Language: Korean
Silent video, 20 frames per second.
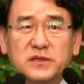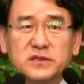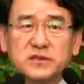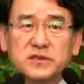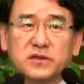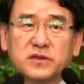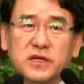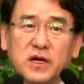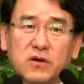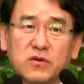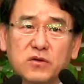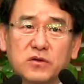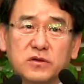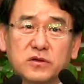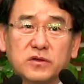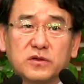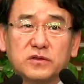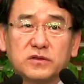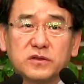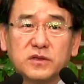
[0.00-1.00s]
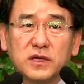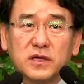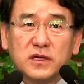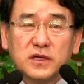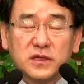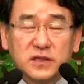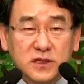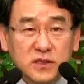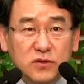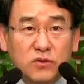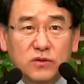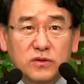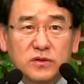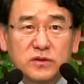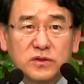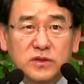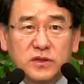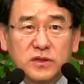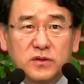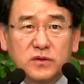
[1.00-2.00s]
있어다오 그런 기도를
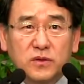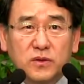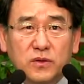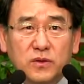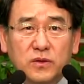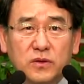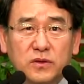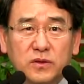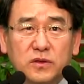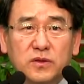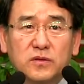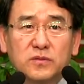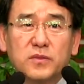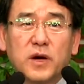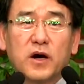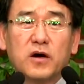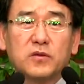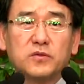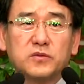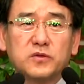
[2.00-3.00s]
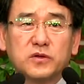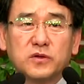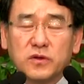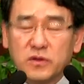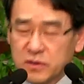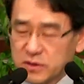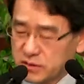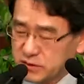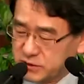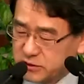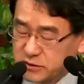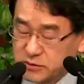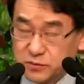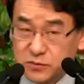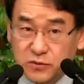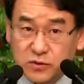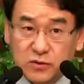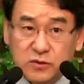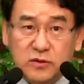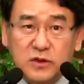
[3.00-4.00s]
드리고 그런 마음으로
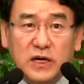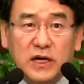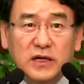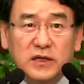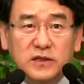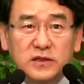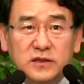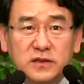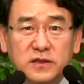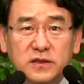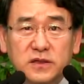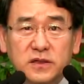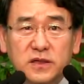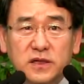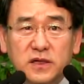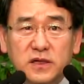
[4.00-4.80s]
지금도 그 아이를